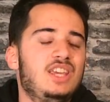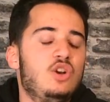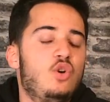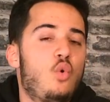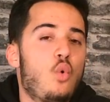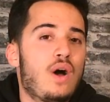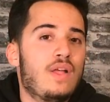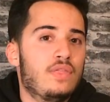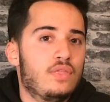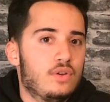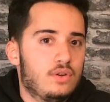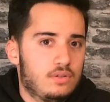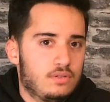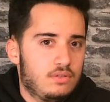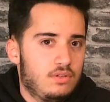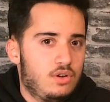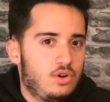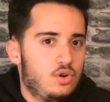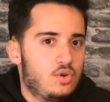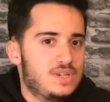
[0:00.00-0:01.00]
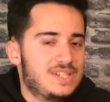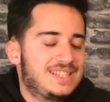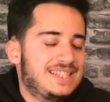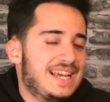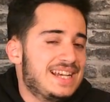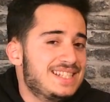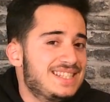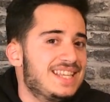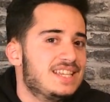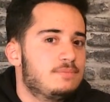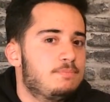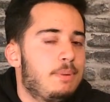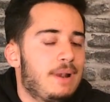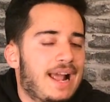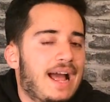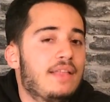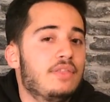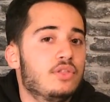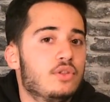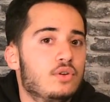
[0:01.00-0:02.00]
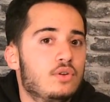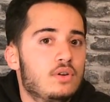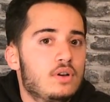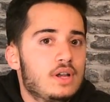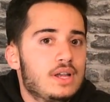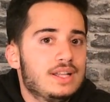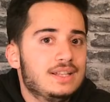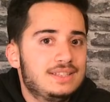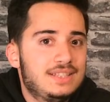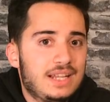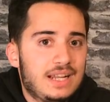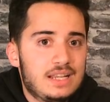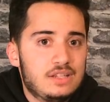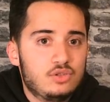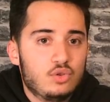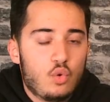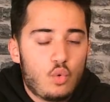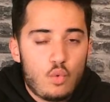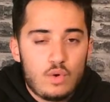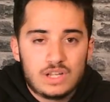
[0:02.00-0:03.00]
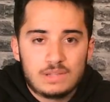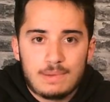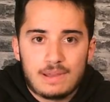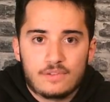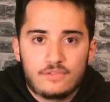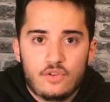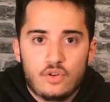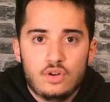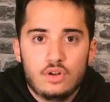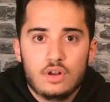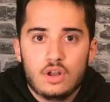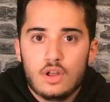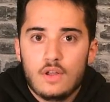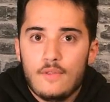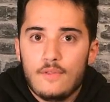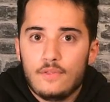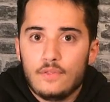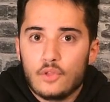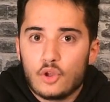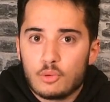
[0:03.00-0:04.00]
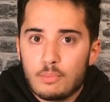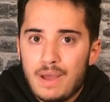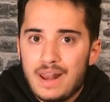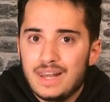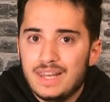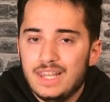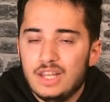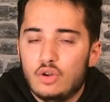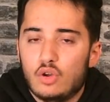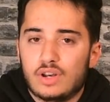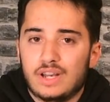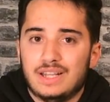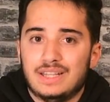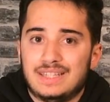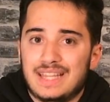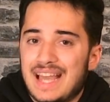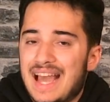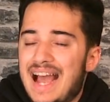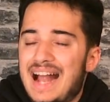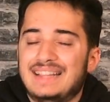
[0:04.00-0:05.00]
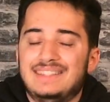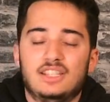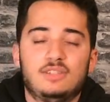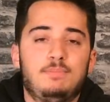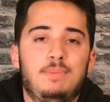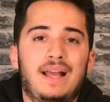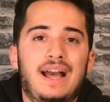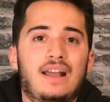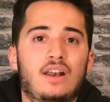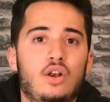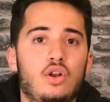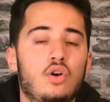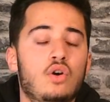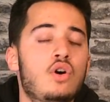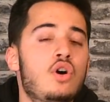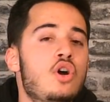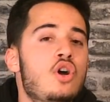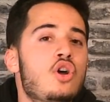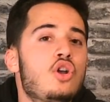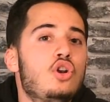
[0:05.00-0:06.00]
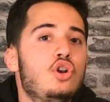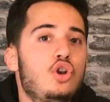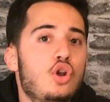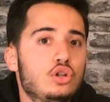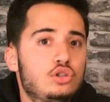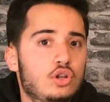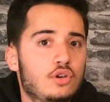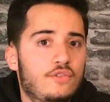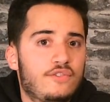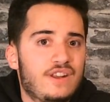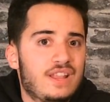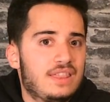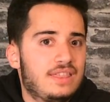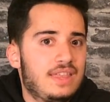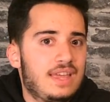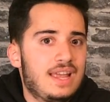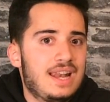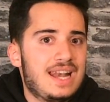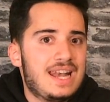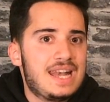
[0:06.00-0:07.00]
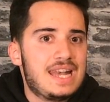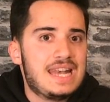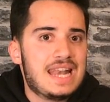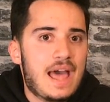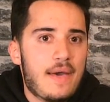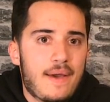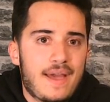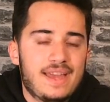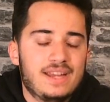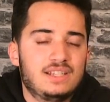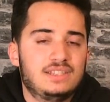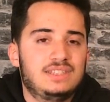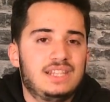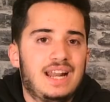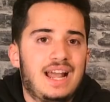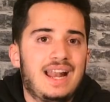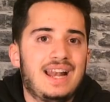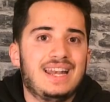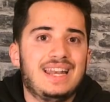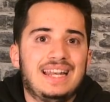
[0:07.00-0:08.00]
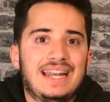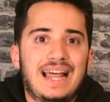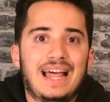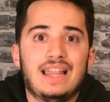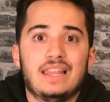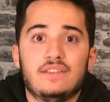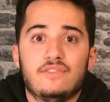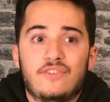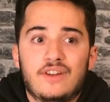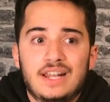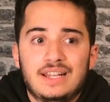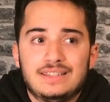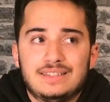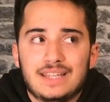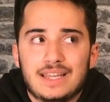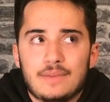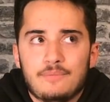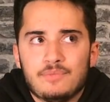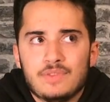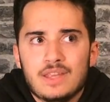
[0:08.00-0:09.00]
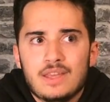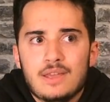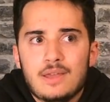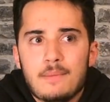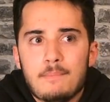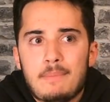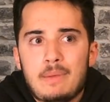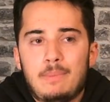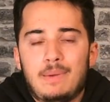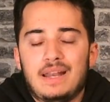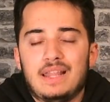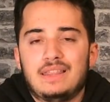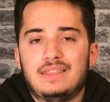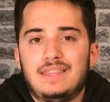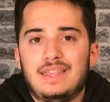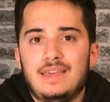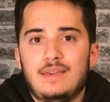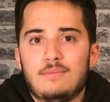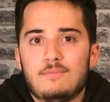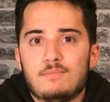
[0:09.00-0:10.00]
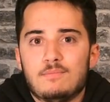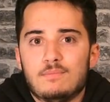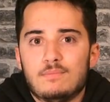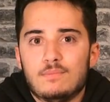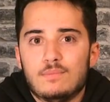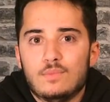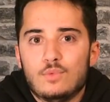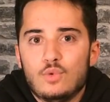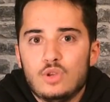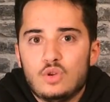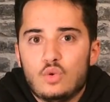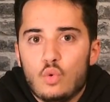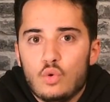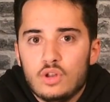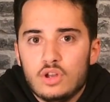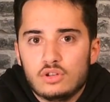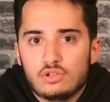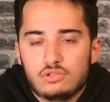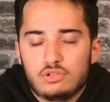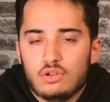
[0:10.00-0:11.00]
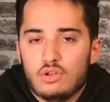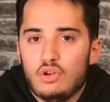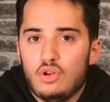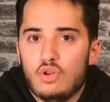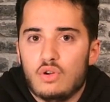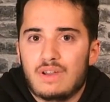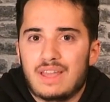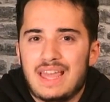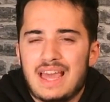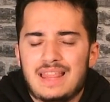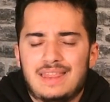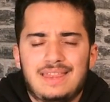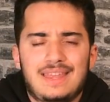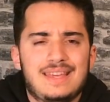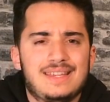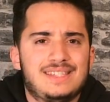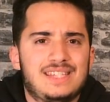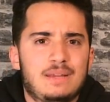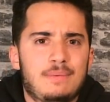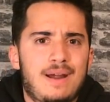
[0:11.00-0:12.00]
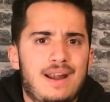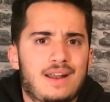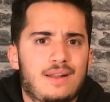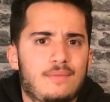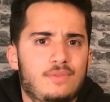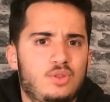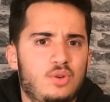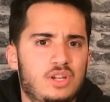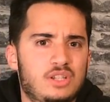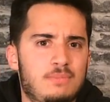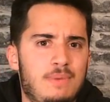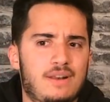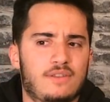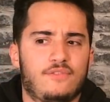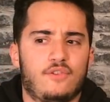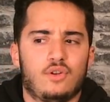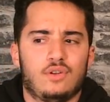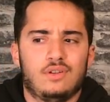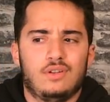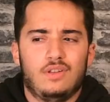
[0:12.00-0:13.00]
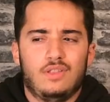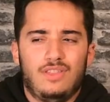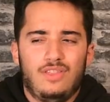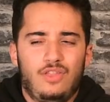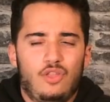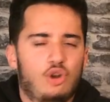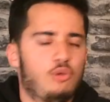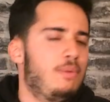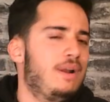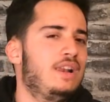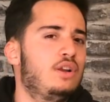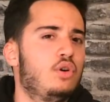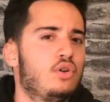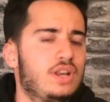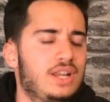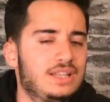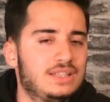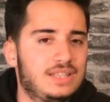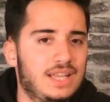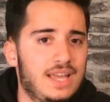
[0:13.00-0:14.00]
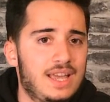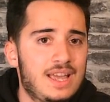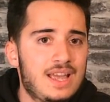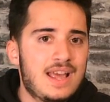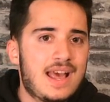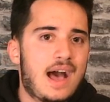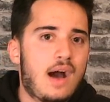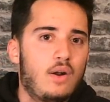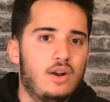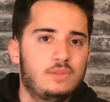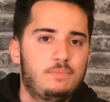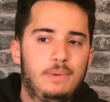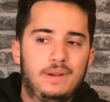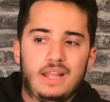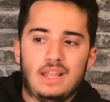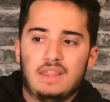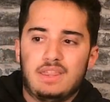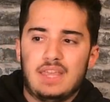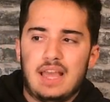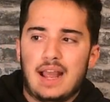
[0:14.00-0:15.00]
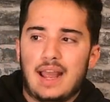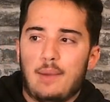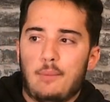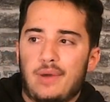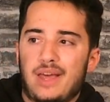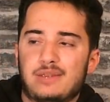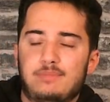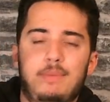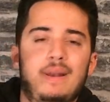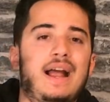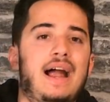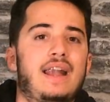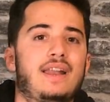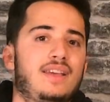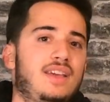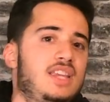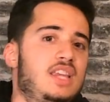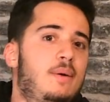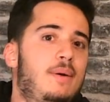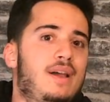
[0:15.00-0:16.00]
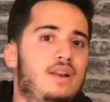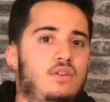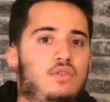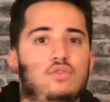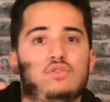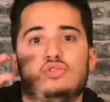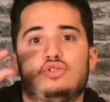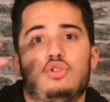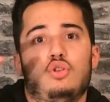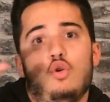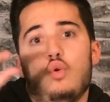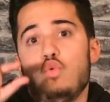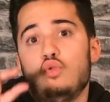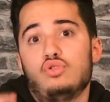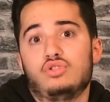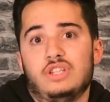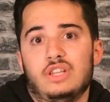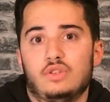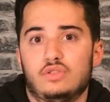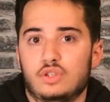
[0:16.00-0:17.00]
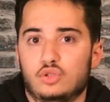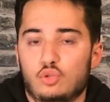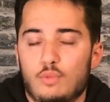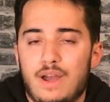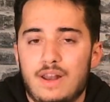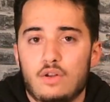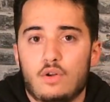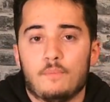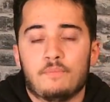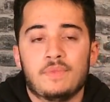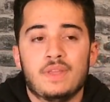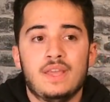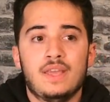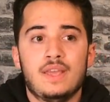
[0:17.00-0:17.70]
y cuando lo estás desplegando tienes un smartphone normal y corriente. Al desplegarlo no te ofrece nada extra ni nada diferente. Me parece muy curioso. Lo que hace es llevar tu smartphone normal y corriente a una experiencia que puedas plegar y llevar con solo unos dedos de tu mano.